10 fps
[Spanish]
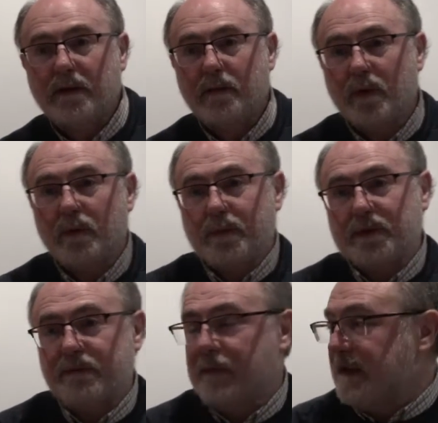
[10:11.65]
Bueno,
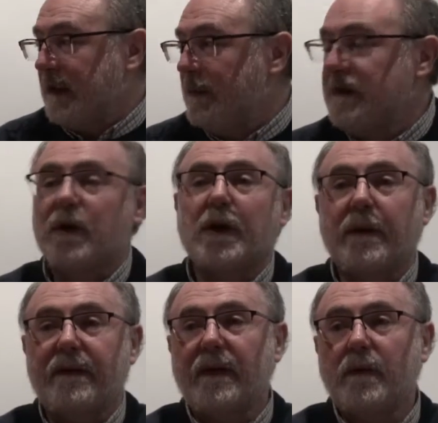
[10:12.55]
pues básicamente lo que va
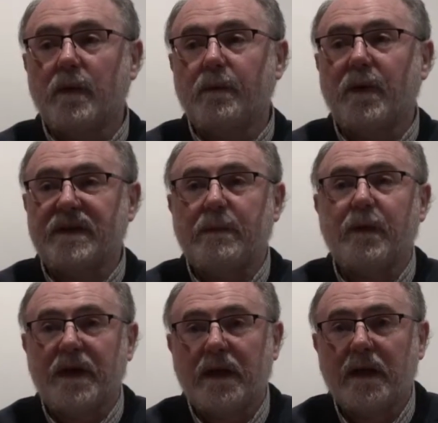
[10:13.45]
a hacer el grupo es
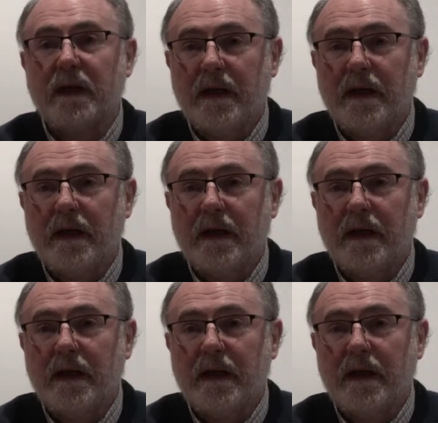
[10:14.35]
apoyar